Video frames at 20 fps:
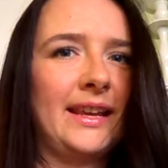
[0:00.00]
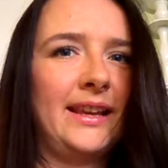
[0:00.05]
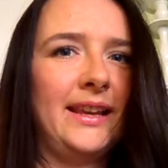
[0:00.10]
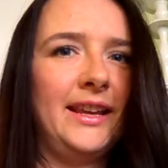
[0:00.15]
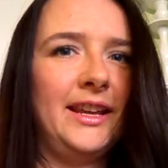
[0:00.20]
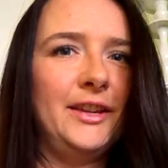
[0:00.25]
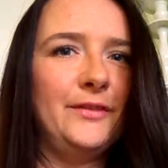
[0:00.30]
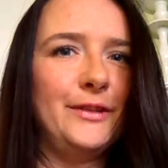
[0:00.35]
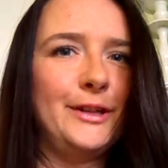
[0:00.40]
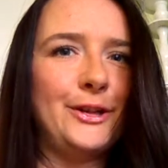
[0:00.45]

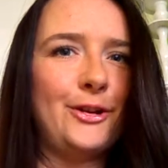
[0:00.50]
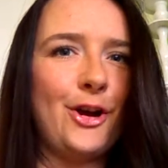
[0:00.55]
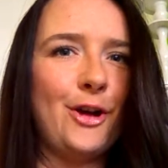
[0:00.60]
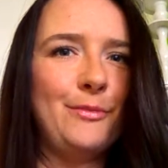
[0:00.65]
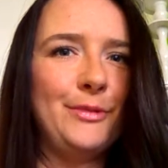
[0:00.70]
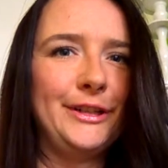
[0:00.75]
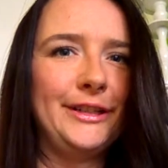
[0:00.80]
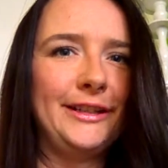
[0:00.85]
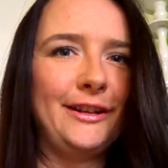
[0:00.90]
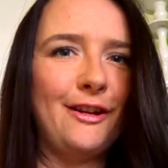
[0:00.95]
Hey,
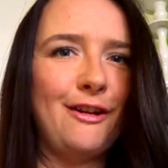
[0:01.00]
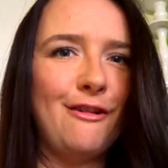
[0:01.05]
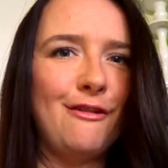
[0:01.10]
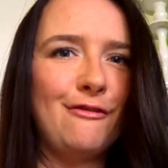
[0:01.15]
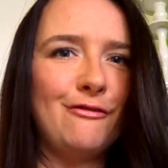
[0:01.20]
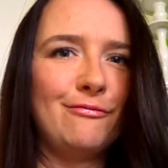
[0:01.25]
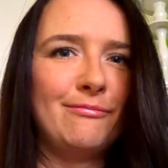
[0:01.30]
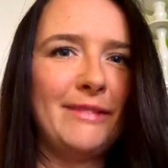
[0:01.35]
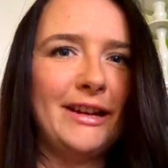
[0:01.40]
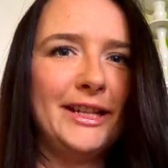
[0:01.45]
willkommen
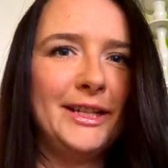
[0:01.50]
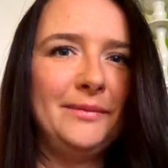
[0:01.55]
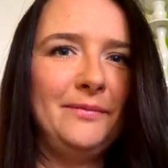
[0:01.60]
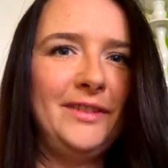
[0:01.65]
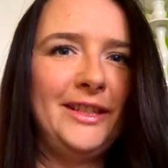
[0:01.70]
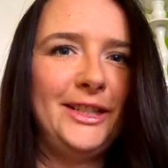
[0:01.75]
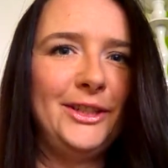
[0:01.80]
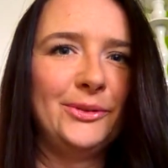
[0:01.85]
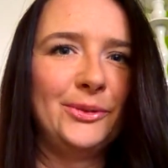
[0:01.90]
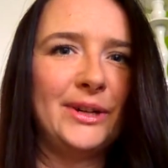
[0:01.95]
auf meinem
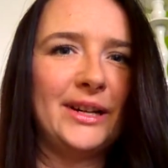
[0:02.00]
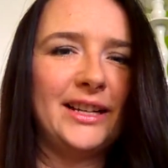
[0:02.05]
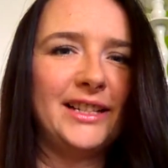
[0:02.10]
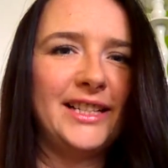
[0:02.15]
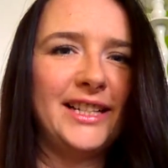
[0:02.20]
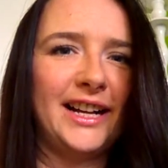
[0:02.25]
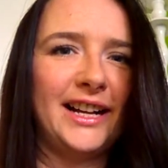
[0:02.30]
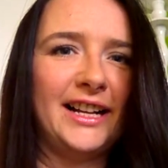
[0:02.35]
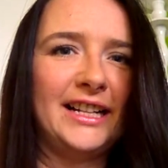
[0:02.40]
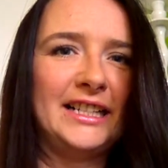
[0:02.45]

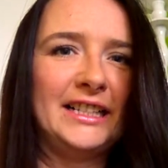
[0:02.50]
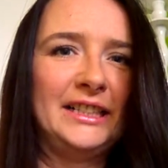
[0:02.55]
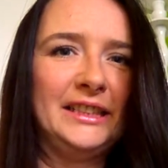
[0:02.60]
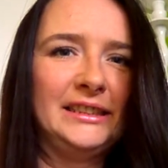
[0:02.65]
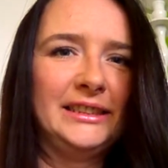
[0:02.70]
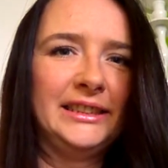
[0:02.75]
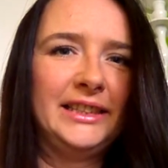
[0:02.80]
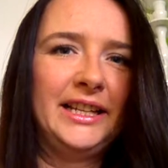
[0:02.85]
Videokanal.